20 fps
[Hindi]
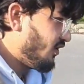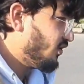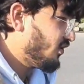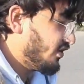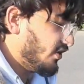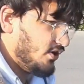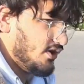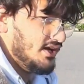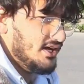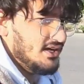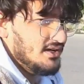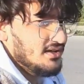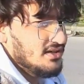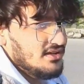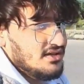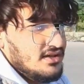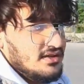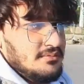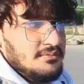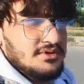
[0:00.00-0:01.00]
फॉलो करो हाँ
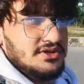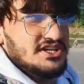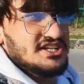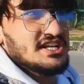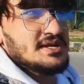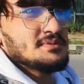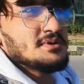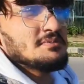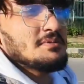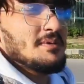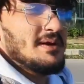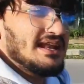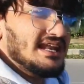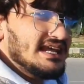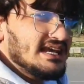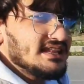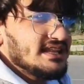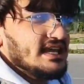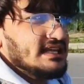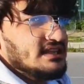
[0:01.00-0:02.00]
डिस्क्रिप्शन में मैं
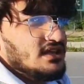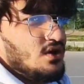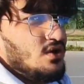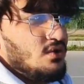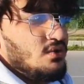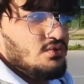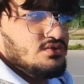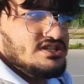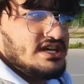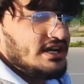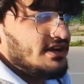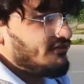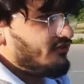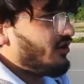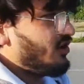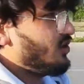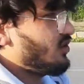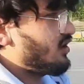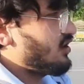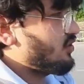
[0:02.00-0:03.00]
लिंक देता हूँ जाके
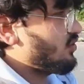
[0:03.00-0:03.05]
फॉलो